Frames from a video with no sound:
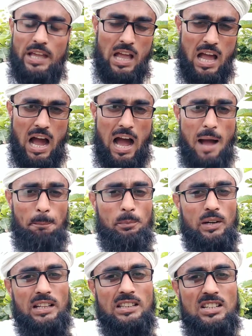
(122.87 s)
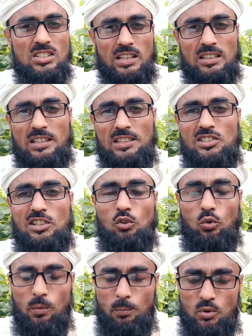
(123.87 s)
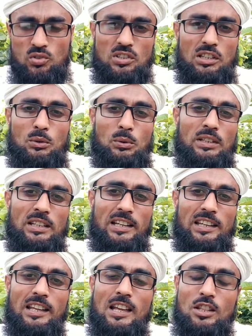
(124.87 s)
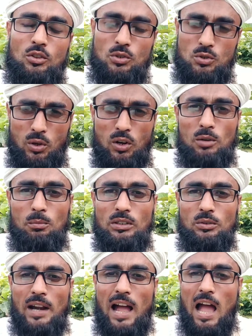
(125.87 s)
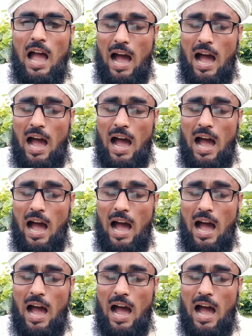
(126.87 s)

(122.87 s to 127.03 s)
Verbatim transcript: নিয়ে আপনাদের সাথে এসে উপস্থিত হয়ে থাকি তো চলুন বন্ধুরা